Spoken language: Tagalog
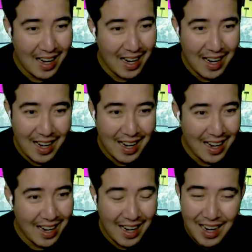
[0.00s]
Nasaan
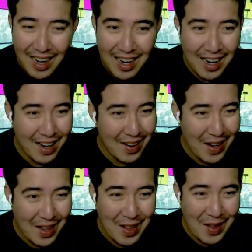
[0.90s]
yan? Pag nasa
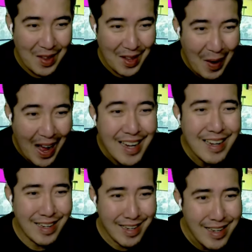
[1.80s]
katawan mo na
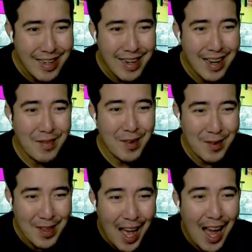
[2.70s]
malabo
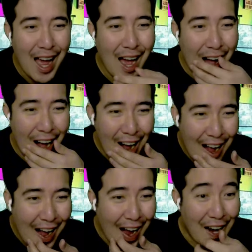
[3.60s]
na
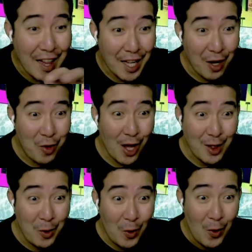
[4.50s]
malabanan Ang ganda ng shot,
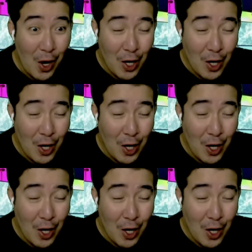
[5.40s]
oh.